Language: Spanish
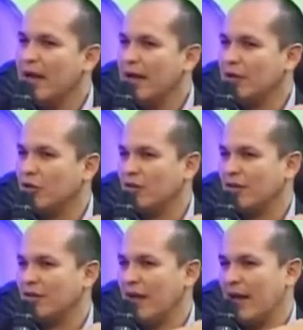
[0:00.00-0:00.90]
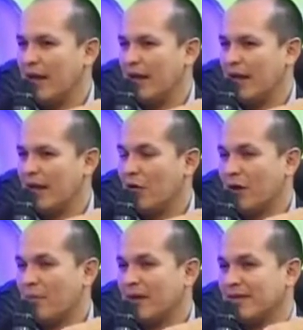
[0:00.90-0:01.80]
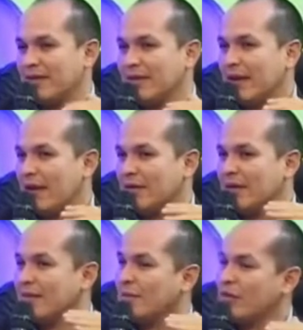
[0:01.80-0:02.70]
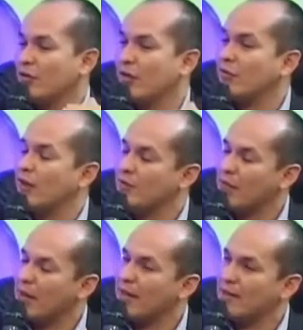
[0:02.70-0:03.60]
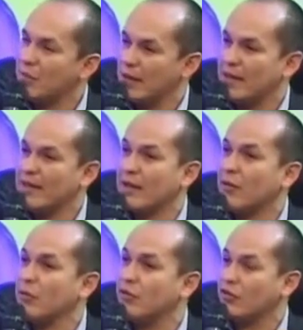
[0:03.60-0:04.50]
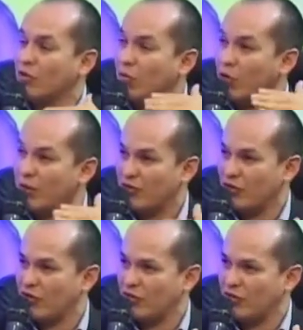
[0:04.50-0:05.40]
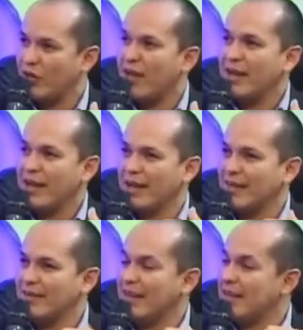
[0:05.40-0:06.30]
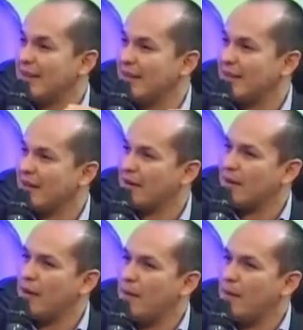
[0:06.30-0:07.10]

Entonces, eh, lo que pasa es que a veces las personas o las familias pueden entrar con un círculo vicioso que es intentar